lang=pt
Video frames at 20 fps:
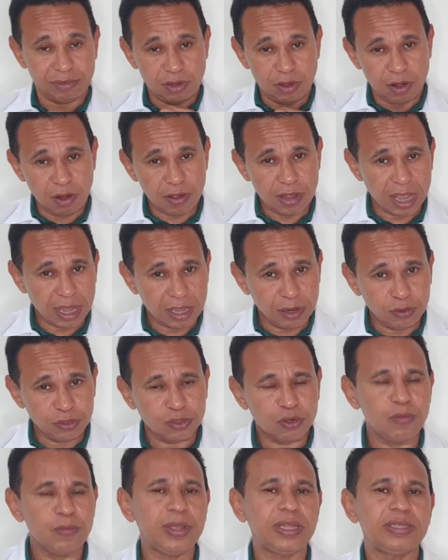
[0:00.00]
coloque aqui nos
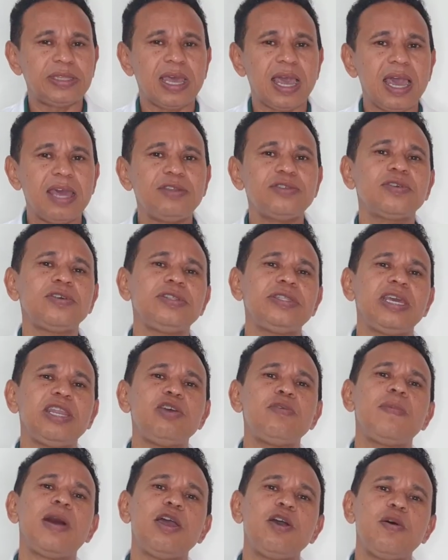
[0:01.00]
comentários que eu terei
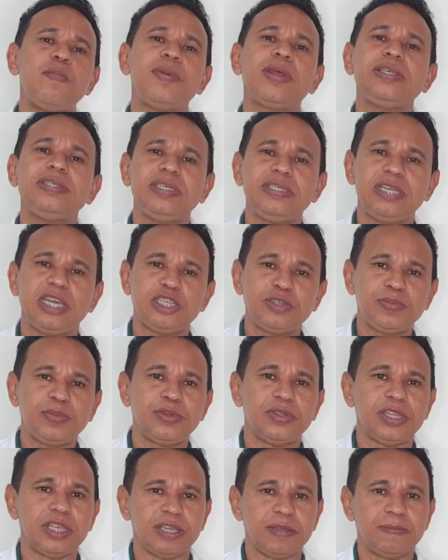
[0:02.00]
o maior prazer de
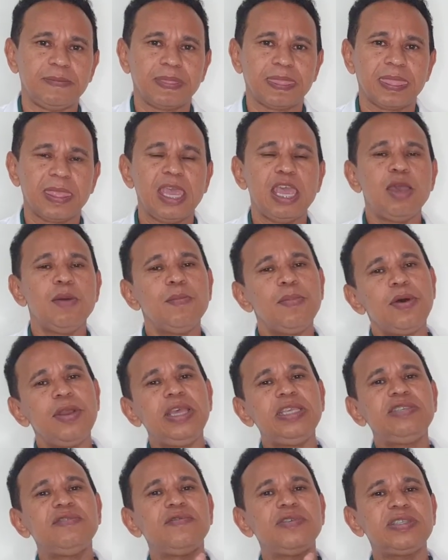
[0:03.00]
responder.
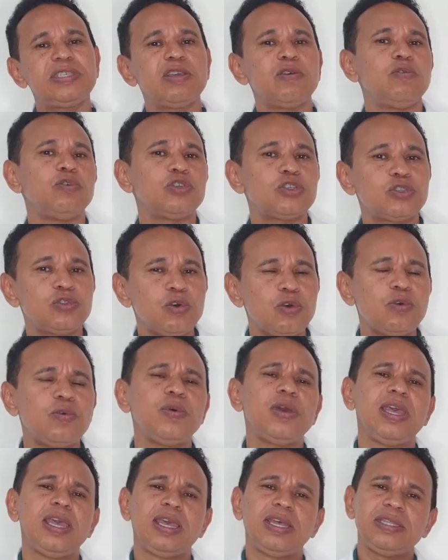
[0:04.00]
Porém, se você
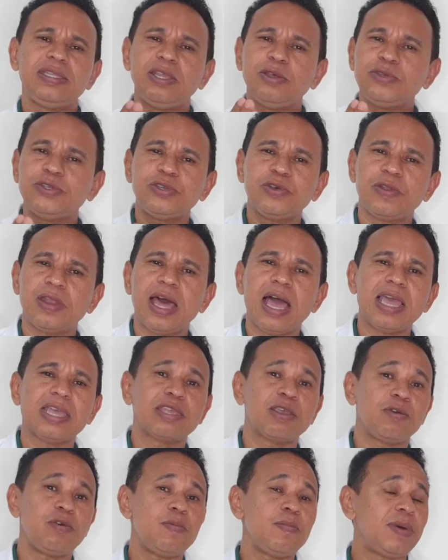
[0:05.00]
gostou, dê o seu
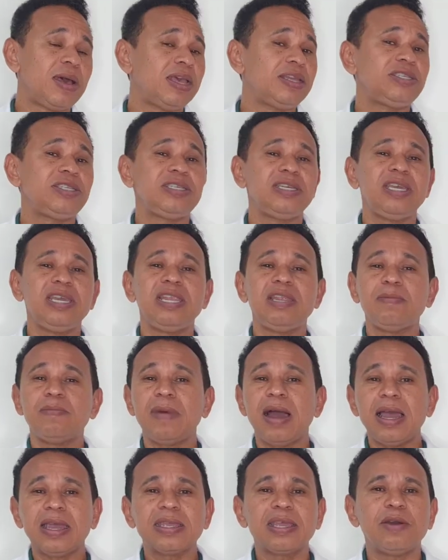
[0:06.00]
like, compartilhe,
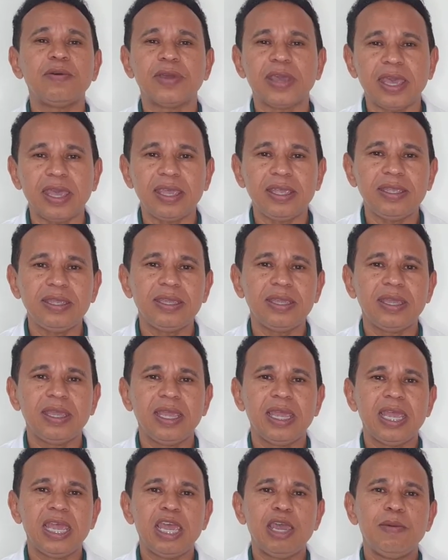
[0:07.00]
marque alguém,
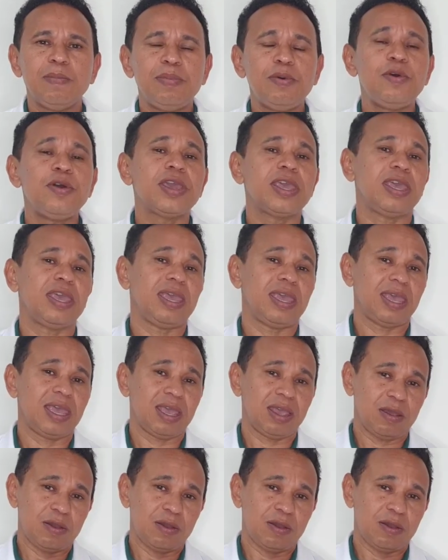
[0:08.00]
porque